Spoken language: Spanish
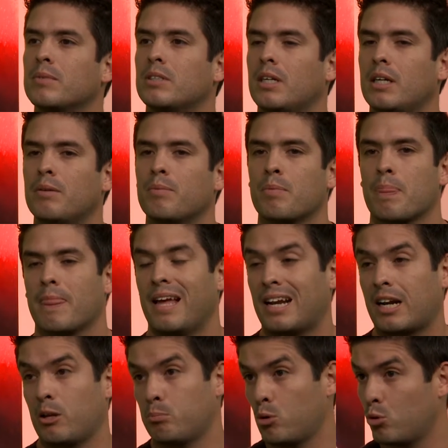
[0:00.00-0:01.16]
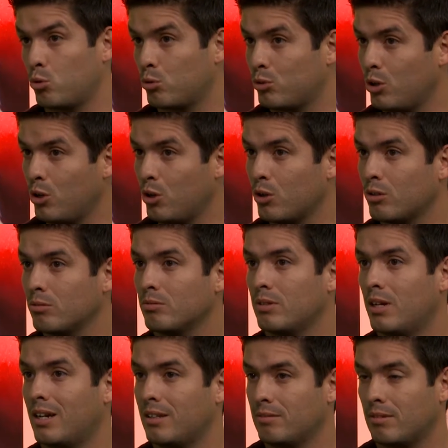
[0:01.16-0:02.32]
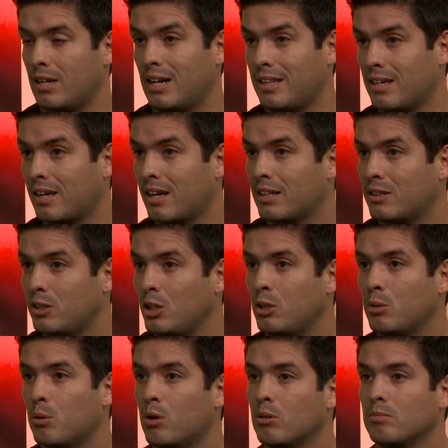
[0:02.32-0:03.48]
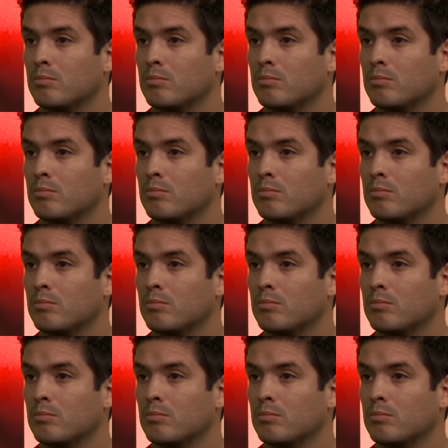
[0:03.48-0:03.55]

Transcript: el reproductor, el, el, digestivo,